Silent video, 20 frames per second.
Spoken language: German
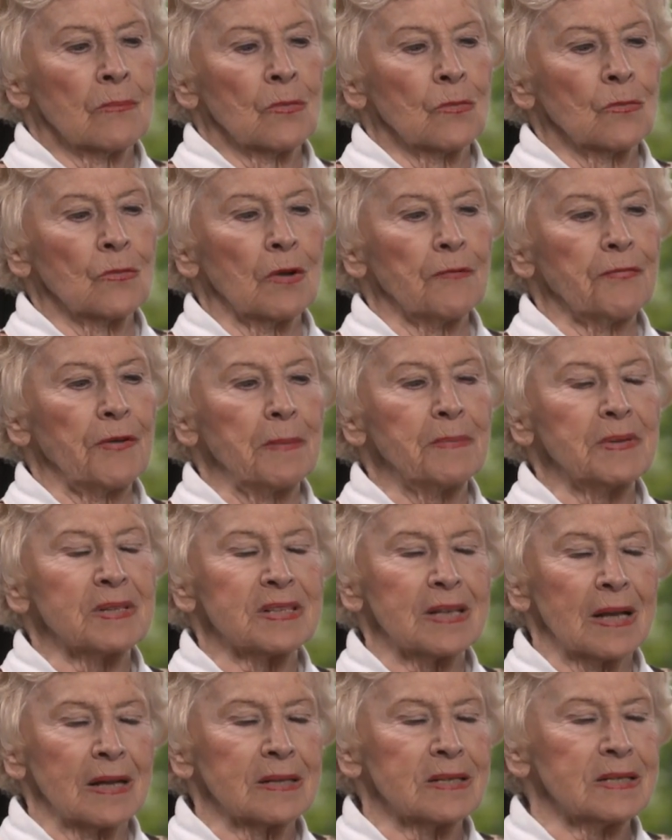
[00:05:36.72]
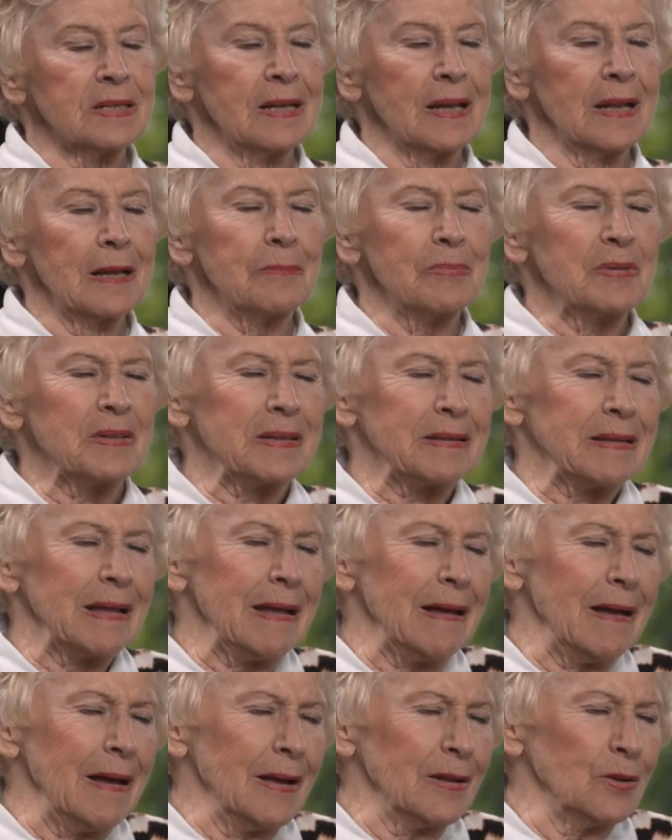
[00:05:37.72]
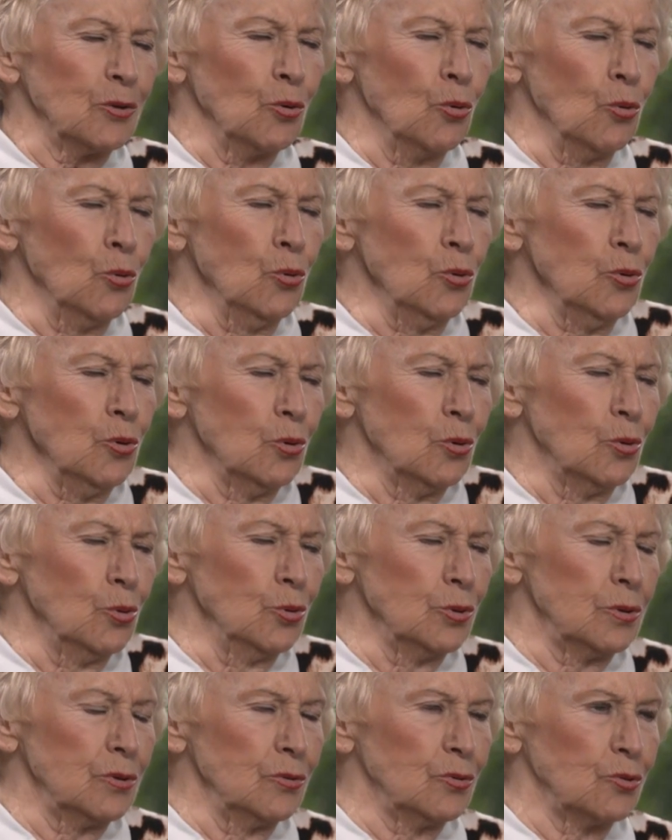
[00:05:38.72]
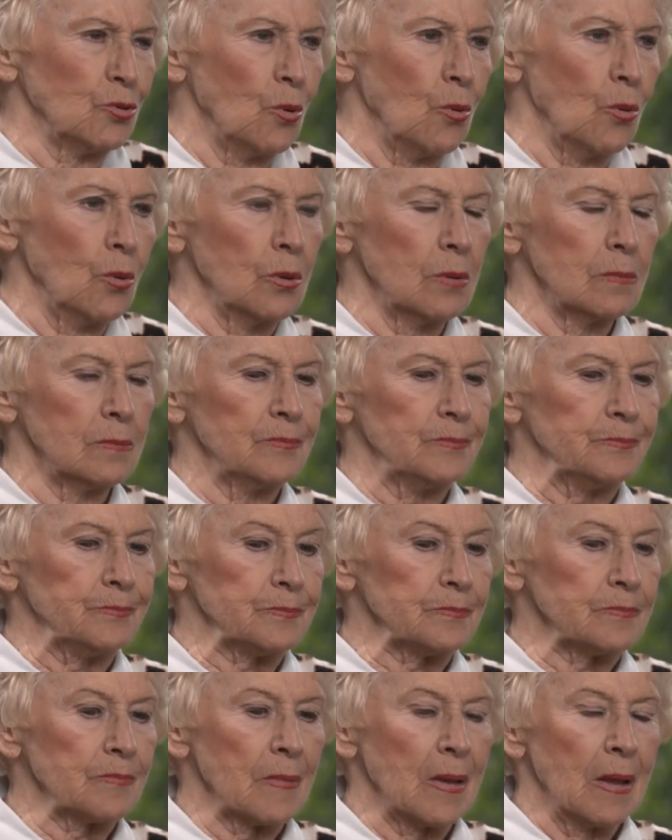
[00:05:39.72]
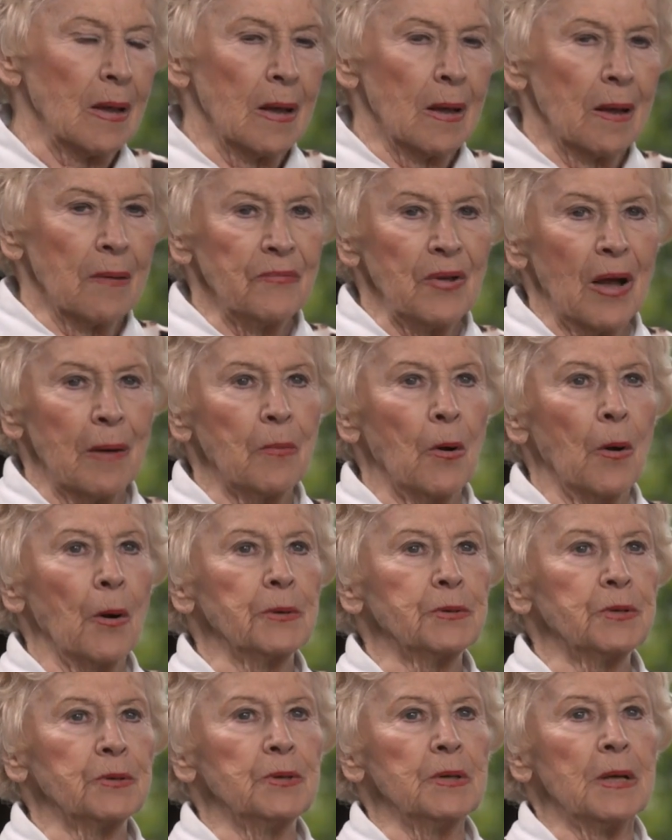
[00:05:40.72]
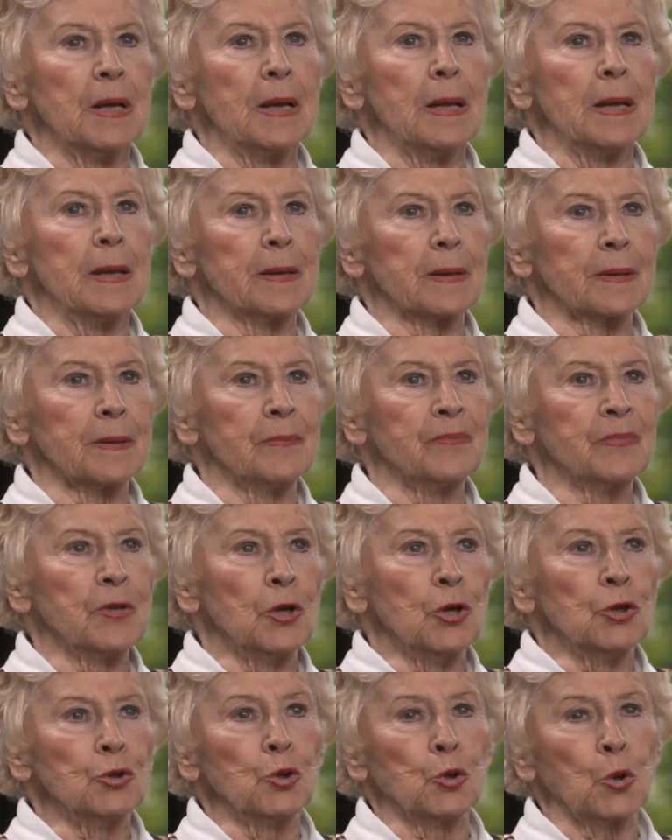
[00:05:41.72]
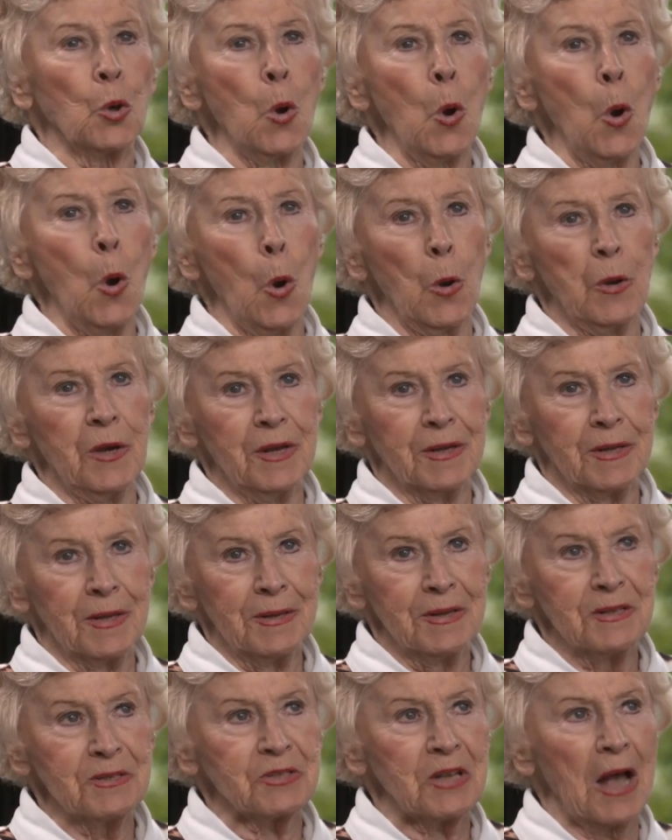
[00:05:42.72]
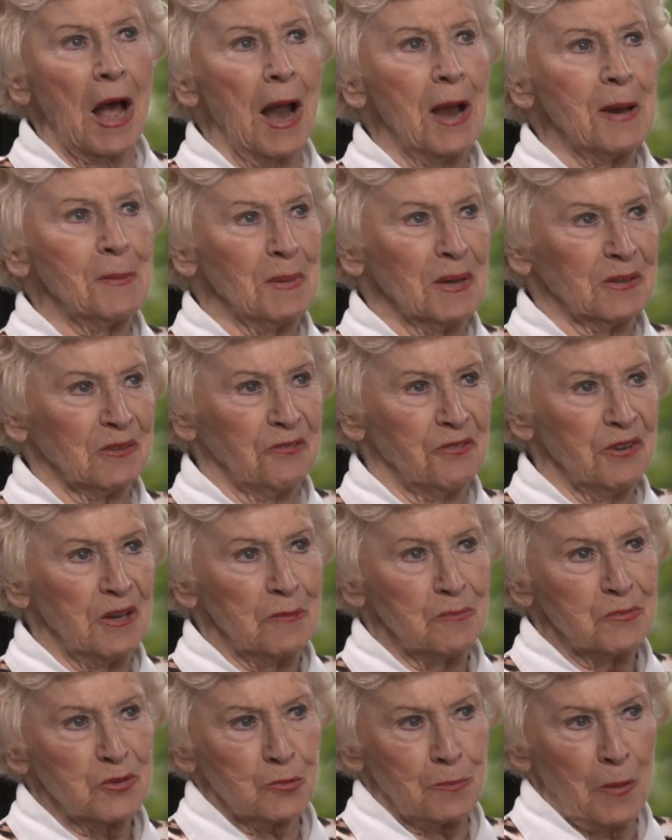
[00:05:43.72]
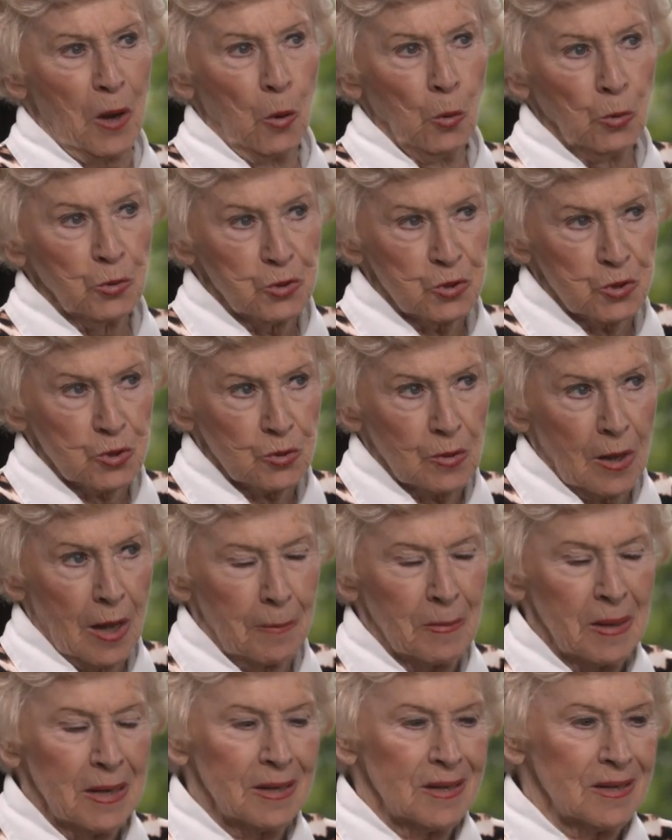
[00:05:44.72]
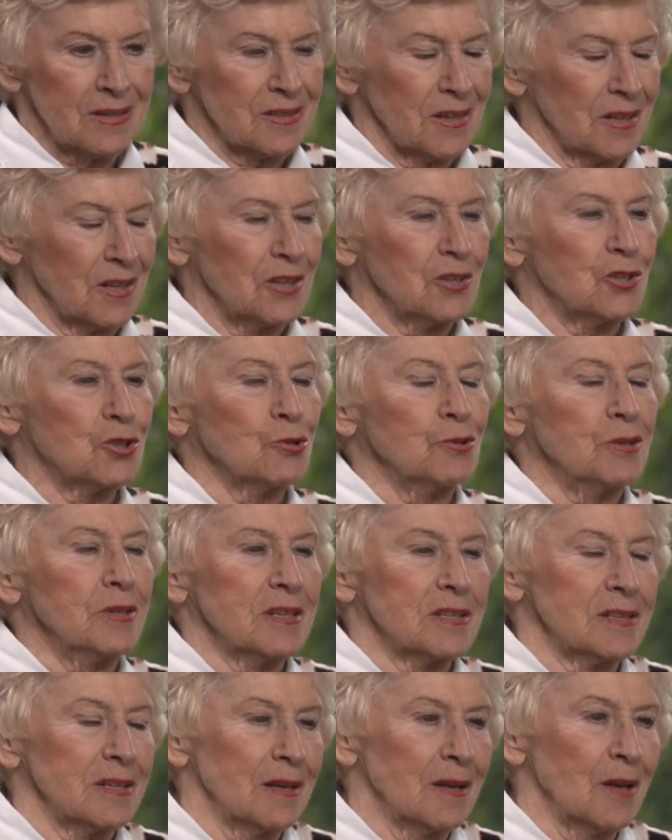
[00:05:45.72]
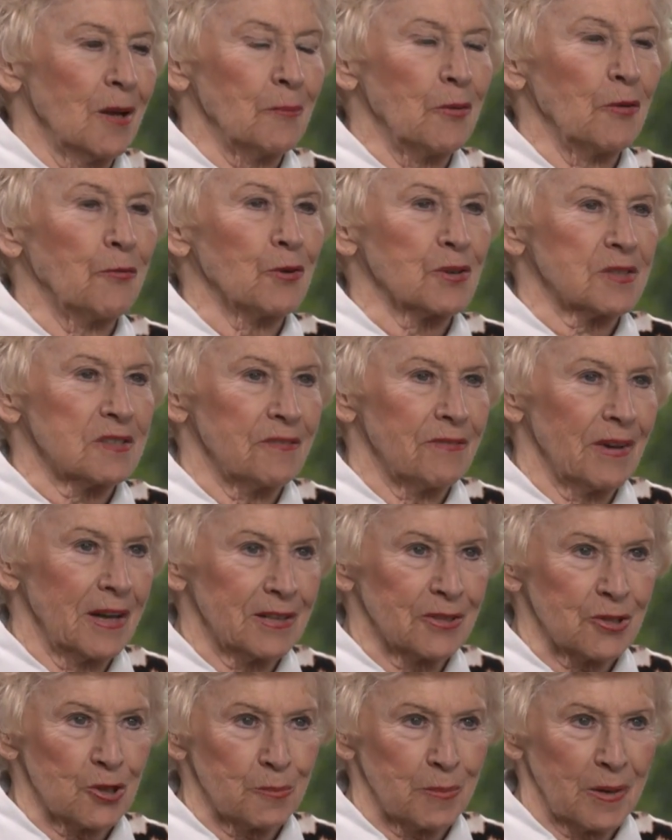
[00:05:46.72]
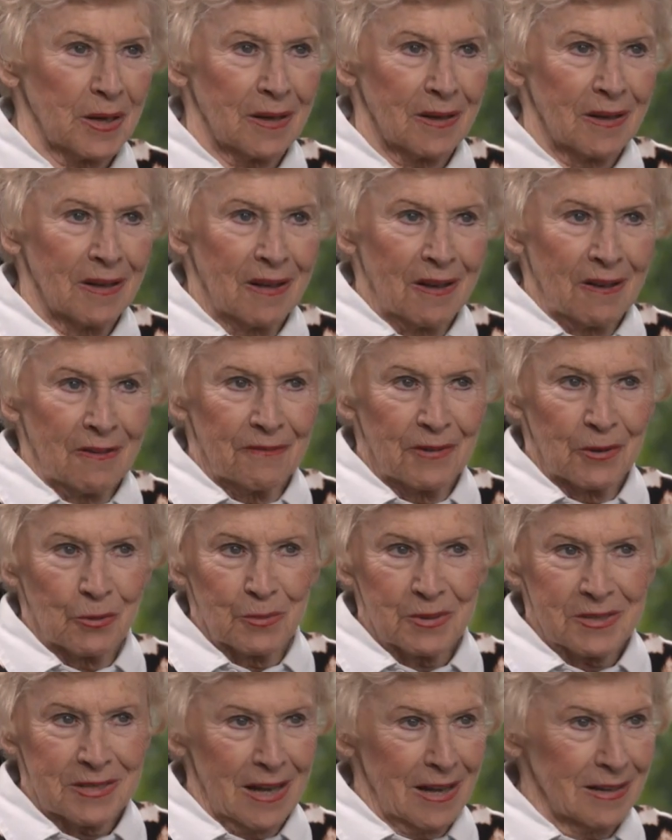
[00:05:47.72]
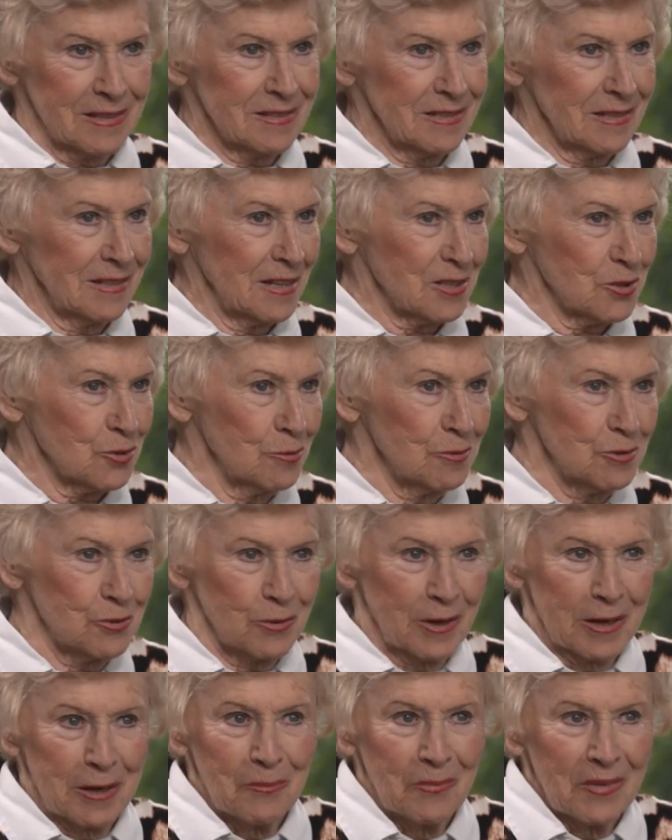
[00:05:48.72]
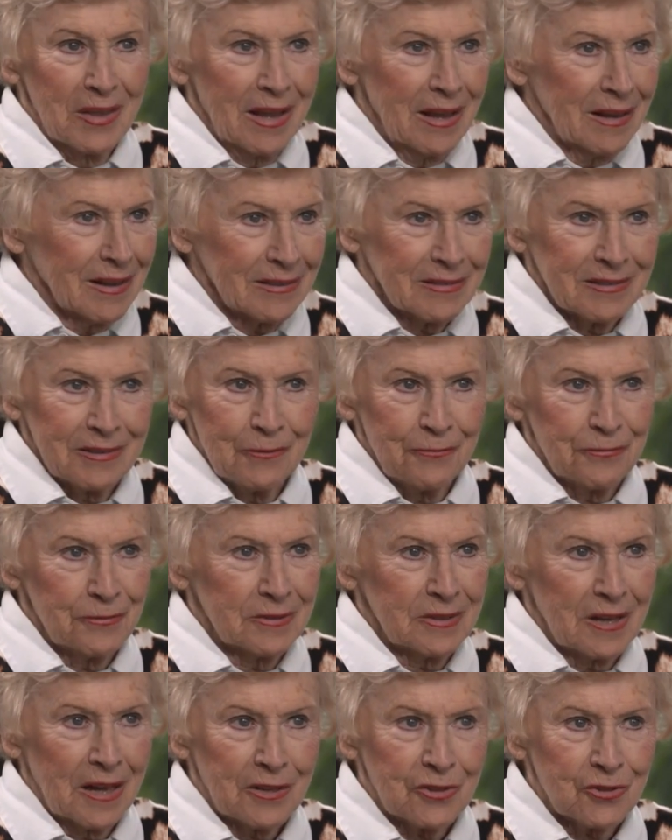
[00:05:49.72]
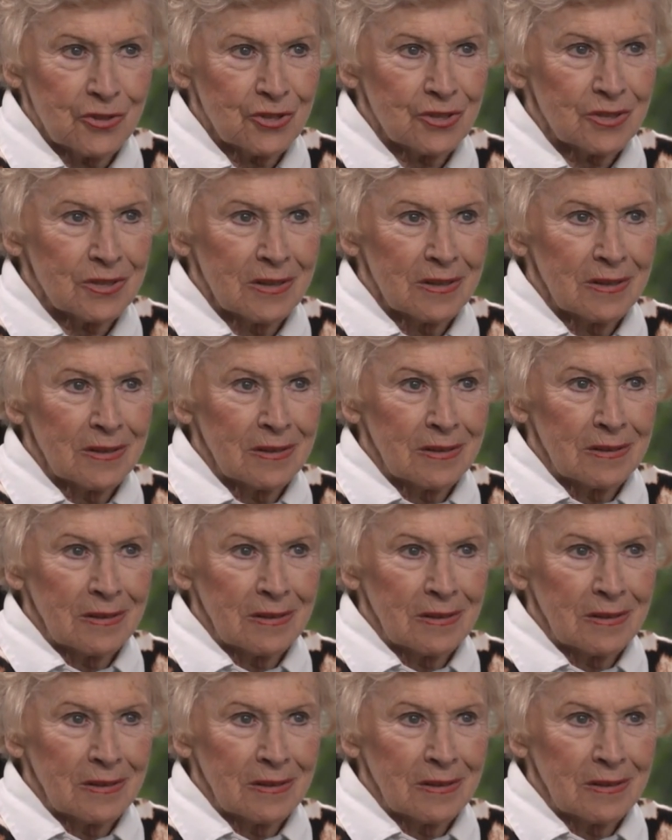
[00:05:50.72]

Und auf einmal sagt sie in einem derart unguten Ton, wir haben heute die Ehre, die Königin des Heimatfilms bei uns zu haben. Ich sage, entschuldigen Sie, bevor Sie weitersprechen, warum sagen Sie das so in so einem negativen mhm. Touch? Mm.